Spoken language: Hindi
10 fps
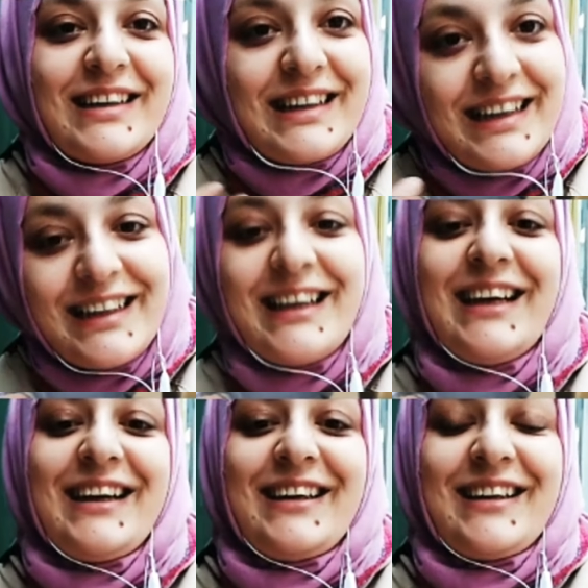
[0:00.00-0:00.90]
करके
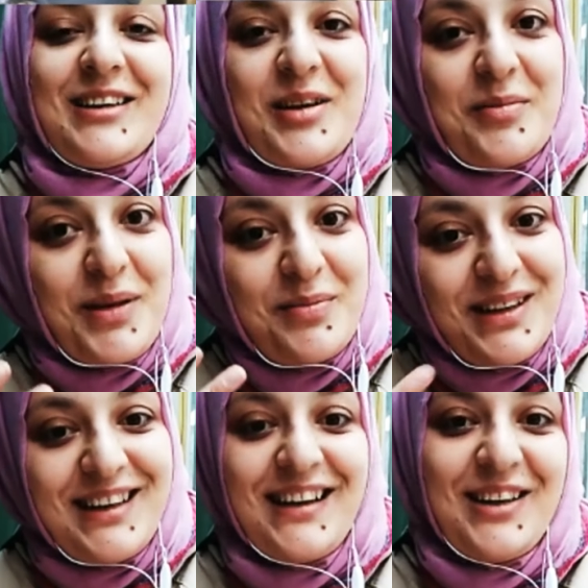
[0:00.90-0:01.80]
मैं
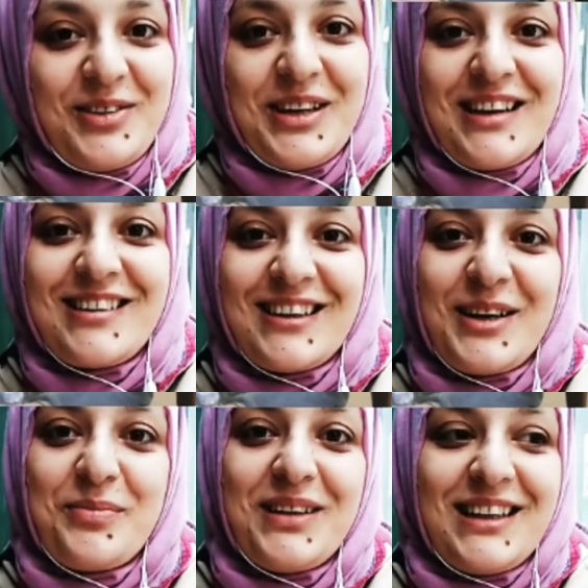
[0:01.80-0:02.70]
मेरी एजुकेशन
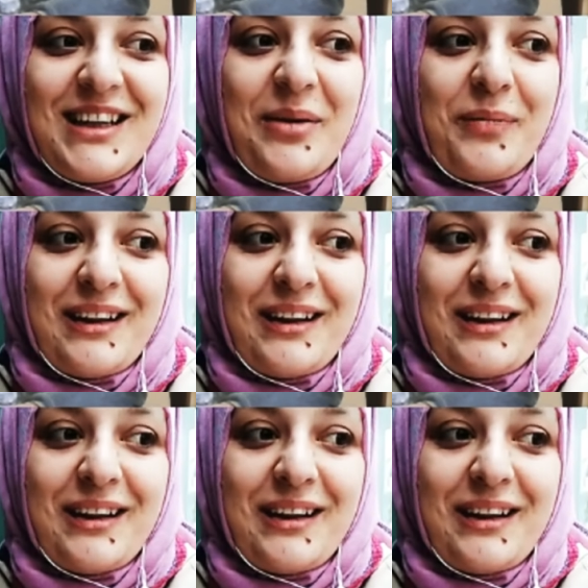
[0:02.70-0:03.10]
कंप्लीट किया